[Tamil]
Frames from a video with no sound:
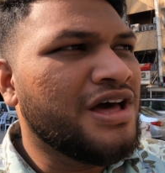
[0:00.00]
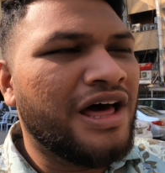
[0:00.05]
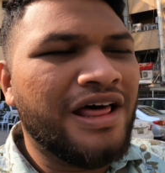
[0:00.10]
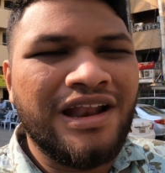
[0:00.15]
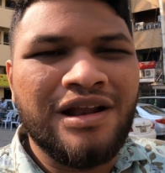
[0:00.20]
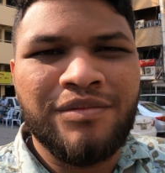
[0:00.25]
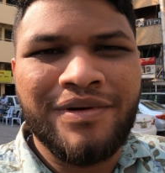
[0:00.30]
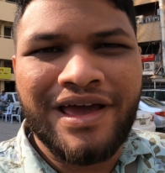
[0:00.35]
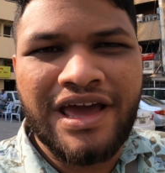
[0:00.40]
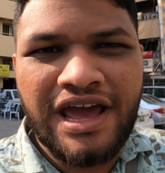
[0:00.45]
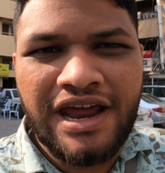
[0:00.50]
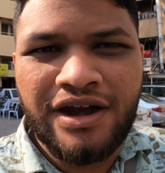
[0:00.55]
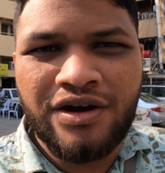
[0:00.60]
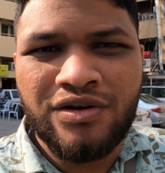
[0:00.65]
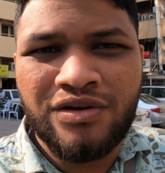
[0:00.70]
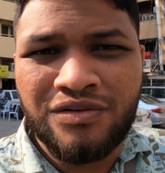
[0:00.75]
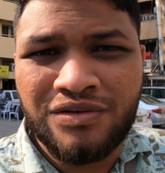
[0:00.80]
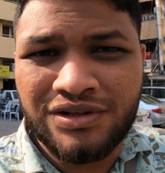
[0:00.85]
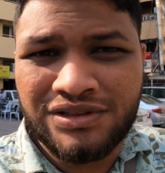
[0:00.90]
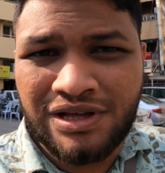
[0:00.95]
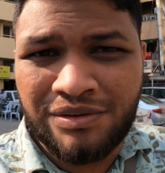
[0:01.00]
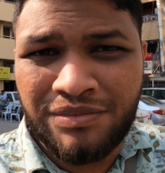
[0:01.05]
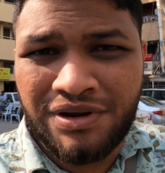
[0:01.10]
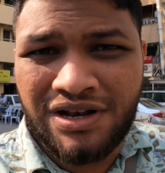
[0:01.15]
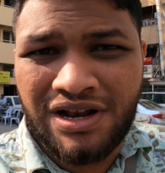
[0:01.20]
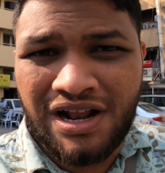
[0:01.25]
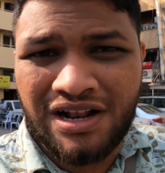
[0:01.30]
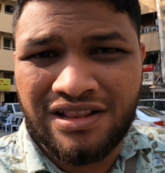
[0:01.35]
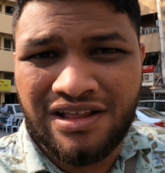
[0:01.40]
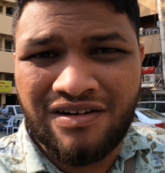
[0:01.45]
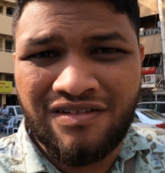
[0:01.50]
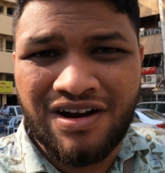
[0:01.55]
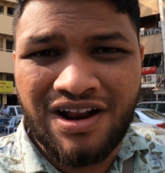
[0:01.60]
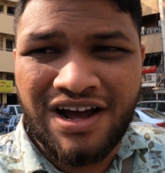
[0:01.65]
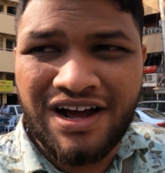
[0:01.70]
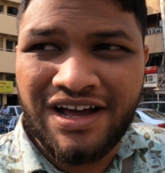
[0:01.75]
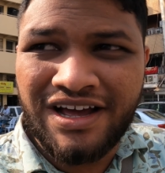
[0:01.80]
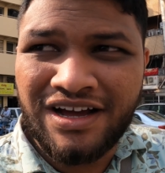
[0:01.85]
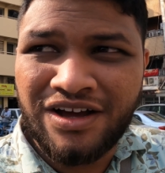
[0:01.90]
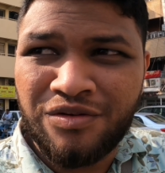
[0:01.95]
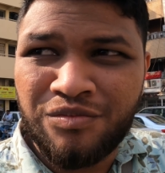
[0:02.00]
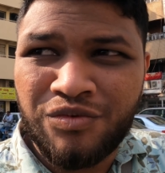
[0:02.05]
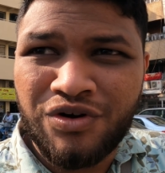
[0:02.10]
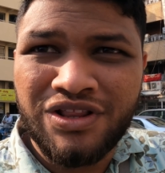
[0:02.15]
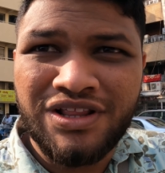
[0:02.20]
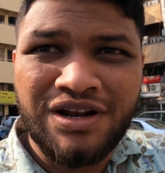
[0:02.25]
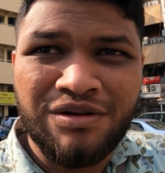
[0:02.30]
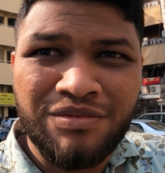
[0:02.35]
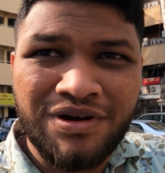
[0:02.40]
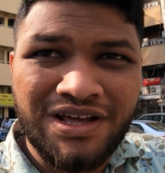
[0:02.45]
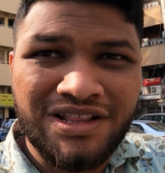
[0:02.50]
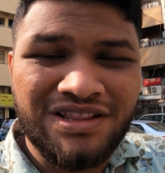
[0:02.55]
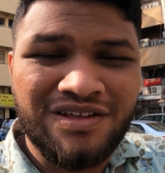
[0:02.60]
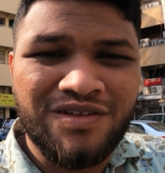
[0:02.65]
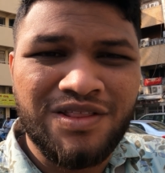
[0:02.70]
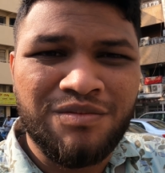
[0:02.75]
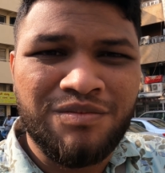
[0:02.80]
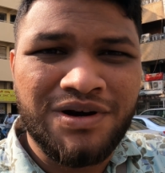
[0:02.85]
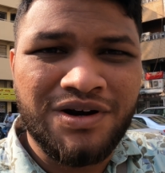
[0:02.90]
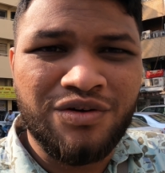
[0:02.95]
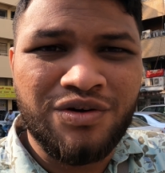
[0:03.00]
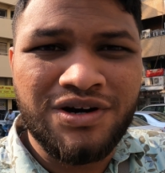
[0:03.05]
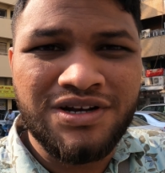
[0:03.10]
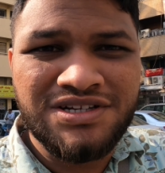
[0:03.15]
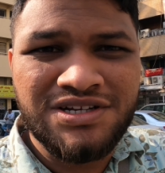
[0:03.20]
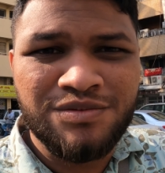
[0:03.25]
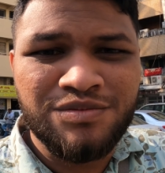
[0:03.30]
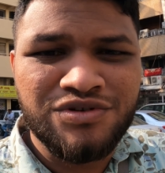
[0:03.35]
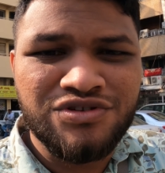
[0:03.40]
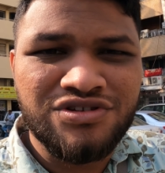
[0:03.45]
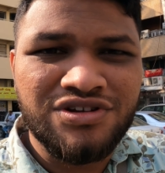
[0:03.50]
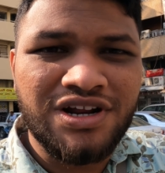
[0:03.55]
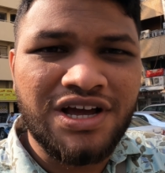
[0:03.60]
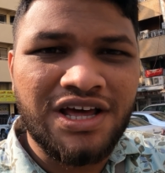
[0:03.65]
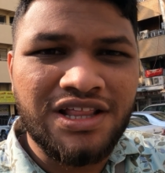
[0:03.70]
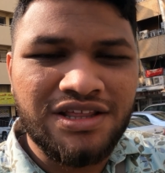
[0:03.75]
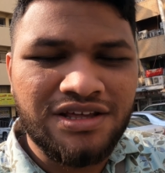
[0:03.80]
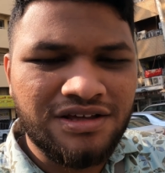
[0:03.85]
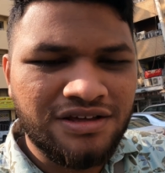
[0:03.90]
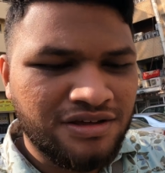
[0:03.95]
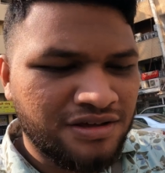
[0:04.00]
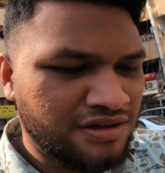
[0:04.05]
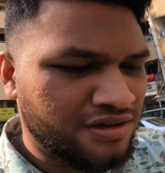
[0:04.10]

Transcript: அது இல்லாமல் கைடும் அவங்க தமிழ் ஆள் தான் வராங்கங்கும் பொழுது நமக்கு எந்த விதமான ஒரு டிஸ்டர்பன்ஸும் இருக்காது